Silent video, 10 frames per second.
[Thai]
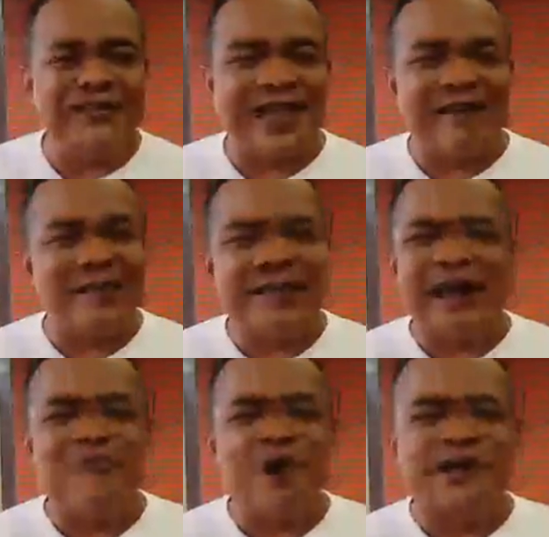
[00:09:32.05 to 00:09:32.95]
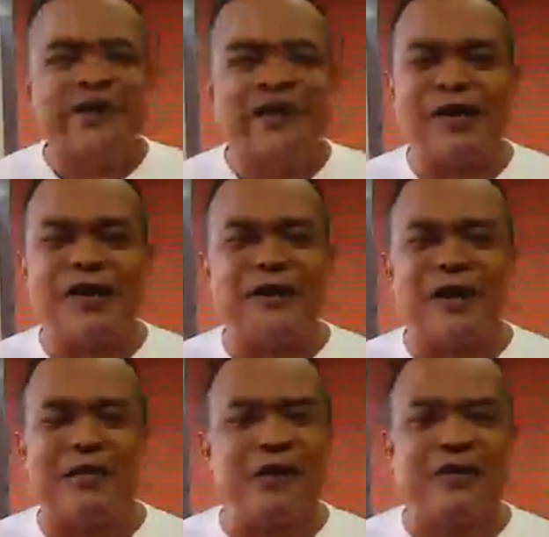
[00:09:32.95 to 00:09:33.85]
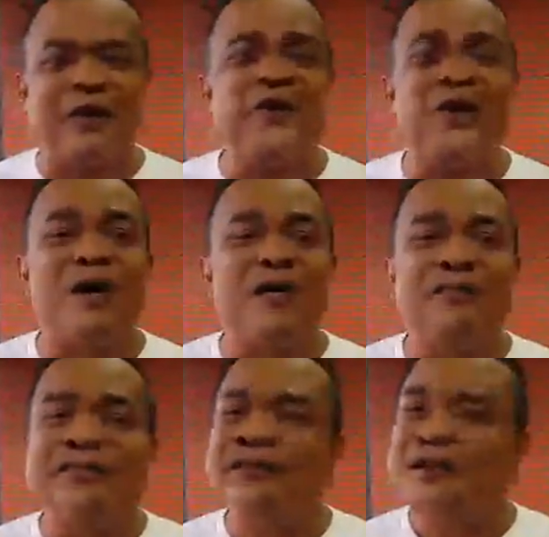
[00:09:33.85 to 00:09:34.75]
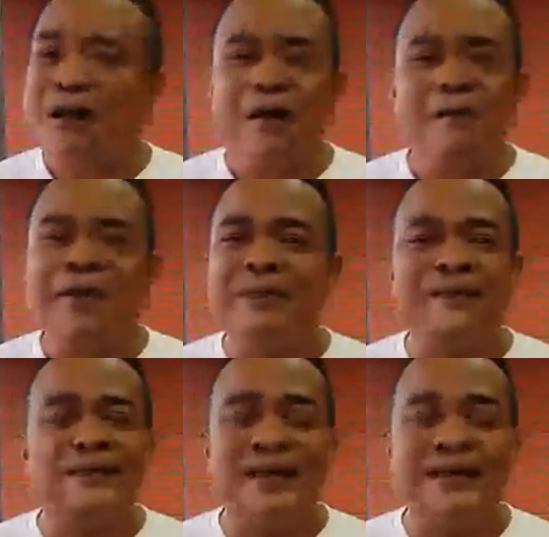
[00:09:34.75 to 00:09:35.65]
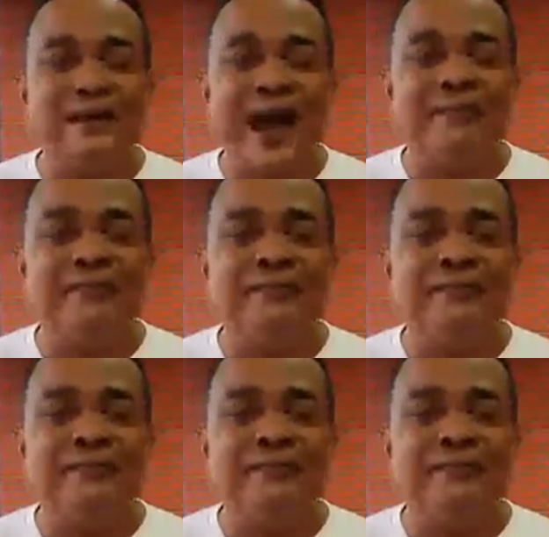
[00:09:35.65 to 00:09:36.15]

แต่ไม่ใช่พวกเดียวกับคอคอสชอก็ไม่มีเสรีภาพ